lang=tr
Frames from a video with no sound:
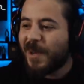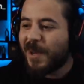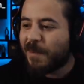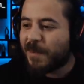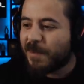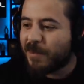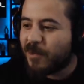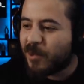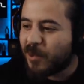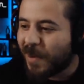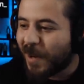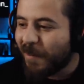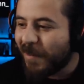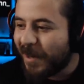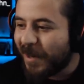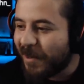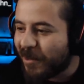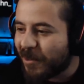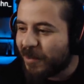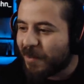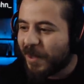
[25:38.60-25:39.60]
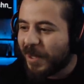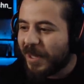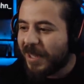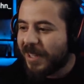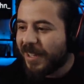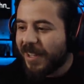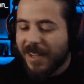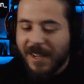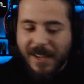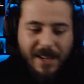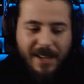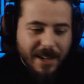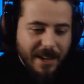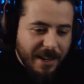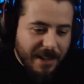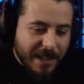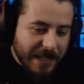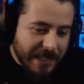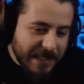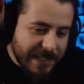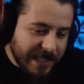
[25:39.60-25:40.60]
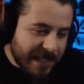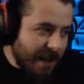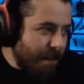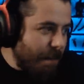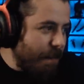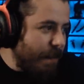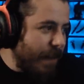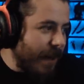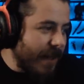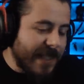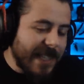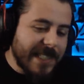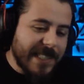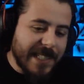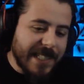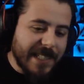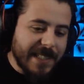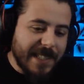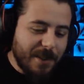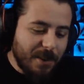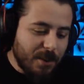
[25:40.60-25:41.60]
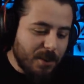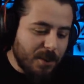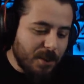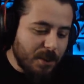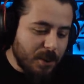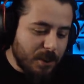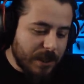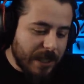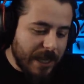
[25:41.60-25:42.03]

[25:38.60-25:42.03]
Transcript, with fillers: yaptım. Superman cosplay. Kasa kap mı patlatsak? Ne diyorsunuz?